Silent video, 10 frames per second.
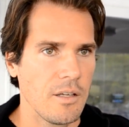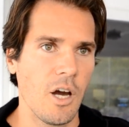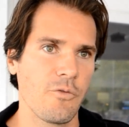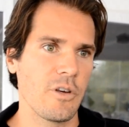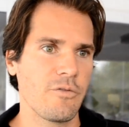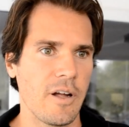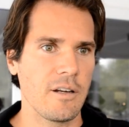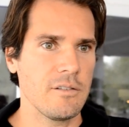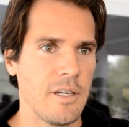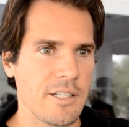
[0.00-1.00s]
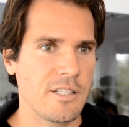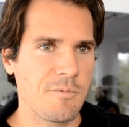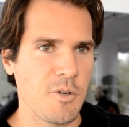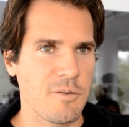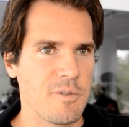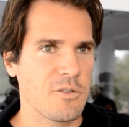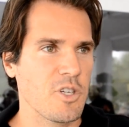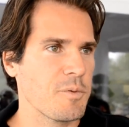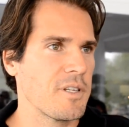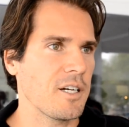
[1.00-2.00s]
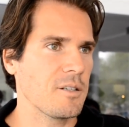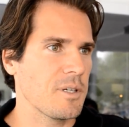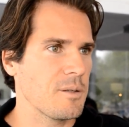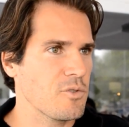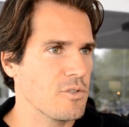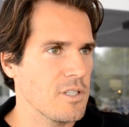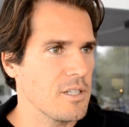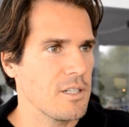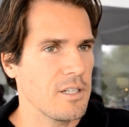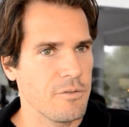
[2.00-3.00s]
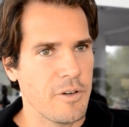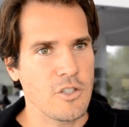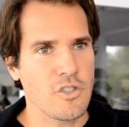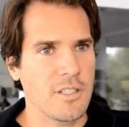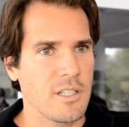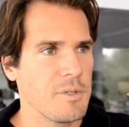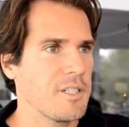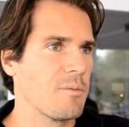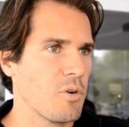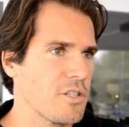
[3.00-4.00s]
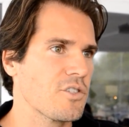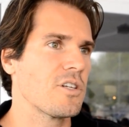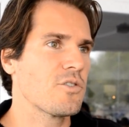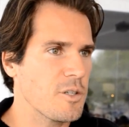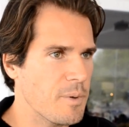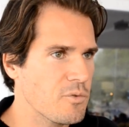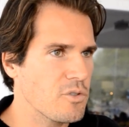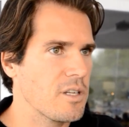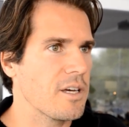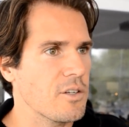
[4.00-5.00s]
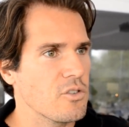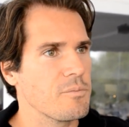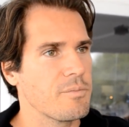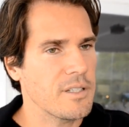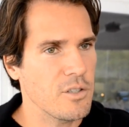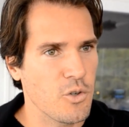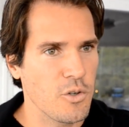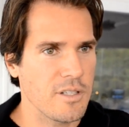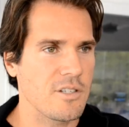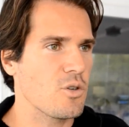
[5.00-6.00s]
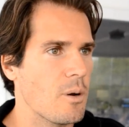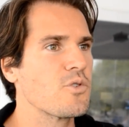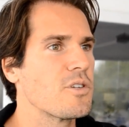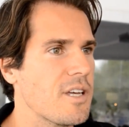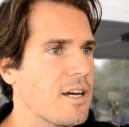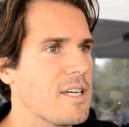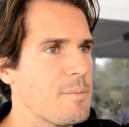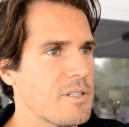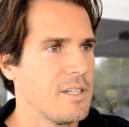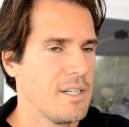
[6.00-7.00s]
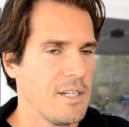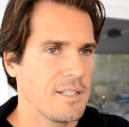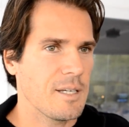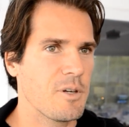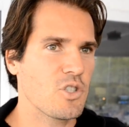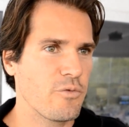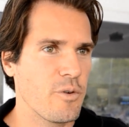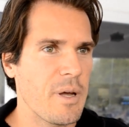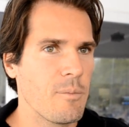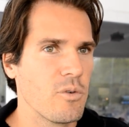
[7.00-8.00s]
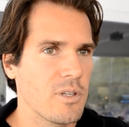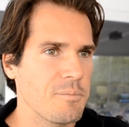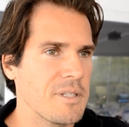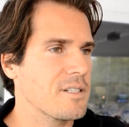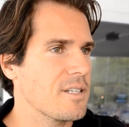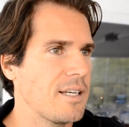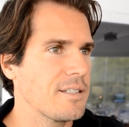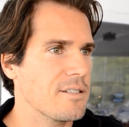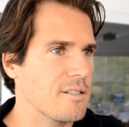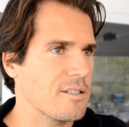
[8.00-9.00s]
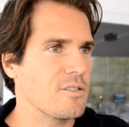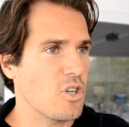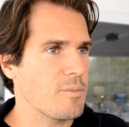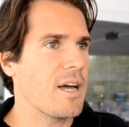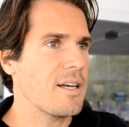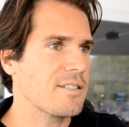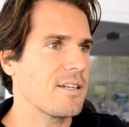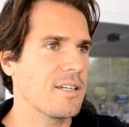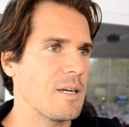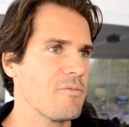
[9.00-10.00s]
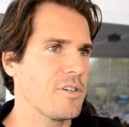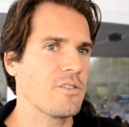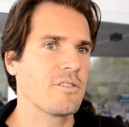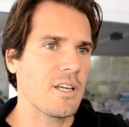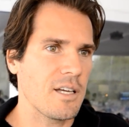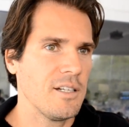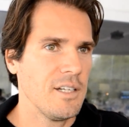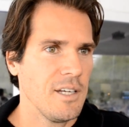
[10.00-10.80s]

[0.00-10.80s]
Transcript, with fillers: Ja, auf jeden Fall. Erstens möchte ich mich natürlich bedanken beim Turnierveranstalter Michael Mons, natürlich beim Turnierdirektor Patrick Kühn, dass es überhaupt so einen Tag gibt. Der hat mir schon vor ein paar Monaten mitgeteilt, dass es diesen Tommy Haas Tag geben wird. Und da